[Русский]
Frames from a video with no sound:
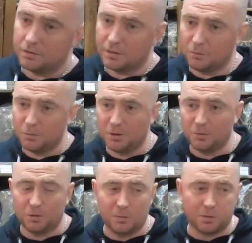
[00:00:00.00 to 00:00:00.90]
На самом деле
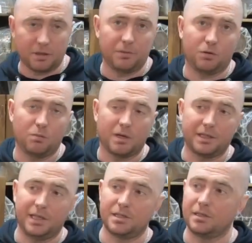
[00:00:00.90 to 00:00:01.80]
мы не продаем никакой
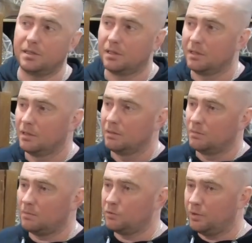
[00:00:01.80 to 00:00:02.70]
маркетинг.
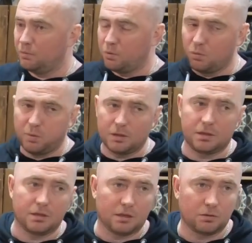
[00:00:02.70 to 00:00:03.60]
Нам звонят
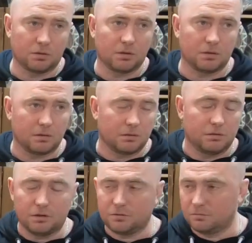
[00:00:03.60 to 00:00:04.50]
покупатели, которые
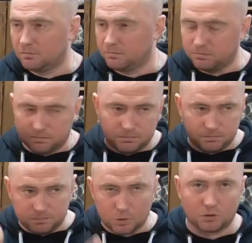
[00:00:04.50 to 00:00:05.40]
нас
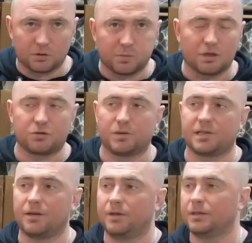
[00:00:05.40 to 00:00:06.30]
просто спрашивают
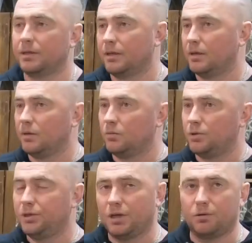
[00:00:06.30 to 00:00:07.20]
совет. Мы
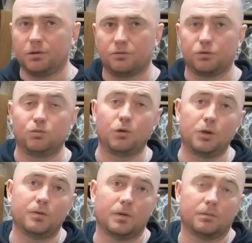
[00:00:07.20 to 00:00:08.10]
никого не
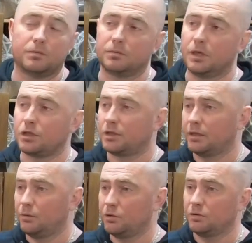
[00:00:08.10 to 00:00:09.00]
отфутболиваем. Даже
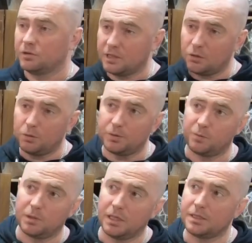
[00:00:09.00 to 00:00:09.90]
когда люди заходят в
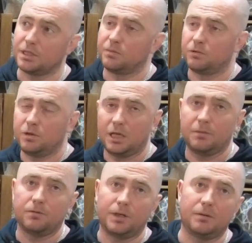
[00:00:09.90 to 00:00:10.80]
магазин, мы уделяем
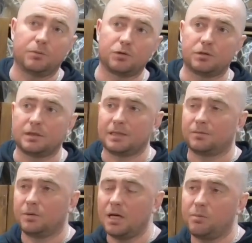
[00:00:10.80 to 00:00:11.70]
им время, просто
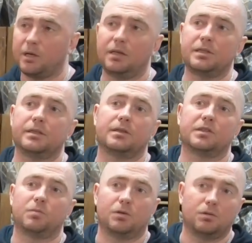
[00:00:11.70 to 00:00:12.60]
рассказываем, как правильно сделать
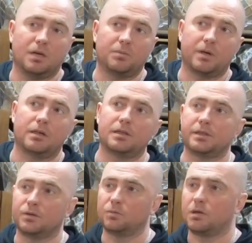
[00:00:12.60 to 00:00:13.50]
смартфон, как правильно
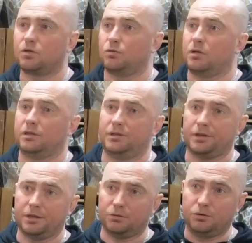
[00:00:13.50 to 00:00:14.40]
сделать брошь, потому что от
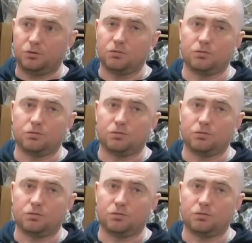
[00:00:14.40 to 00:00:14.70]
интернета у них